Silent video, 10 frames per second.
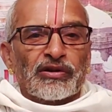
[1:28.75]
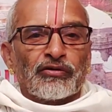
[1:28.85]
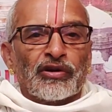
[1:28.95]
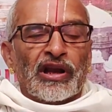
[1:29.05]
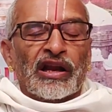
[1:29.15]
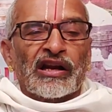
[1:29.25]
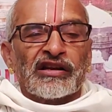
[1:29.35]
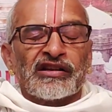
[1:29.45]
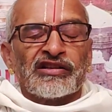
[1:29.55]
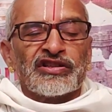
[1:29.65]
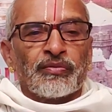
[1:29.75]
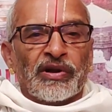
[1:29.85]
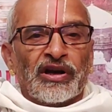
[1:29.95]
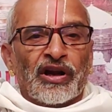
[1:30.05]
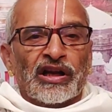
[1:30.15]
పదకొండున్నర గంటల నుంచి
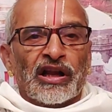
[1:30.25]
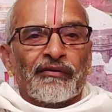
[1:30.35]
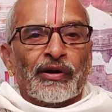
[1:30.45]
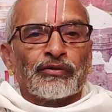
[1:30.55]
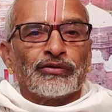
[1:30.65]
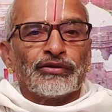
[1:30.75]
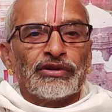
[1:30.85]
పన్నెండు గంటల వరకు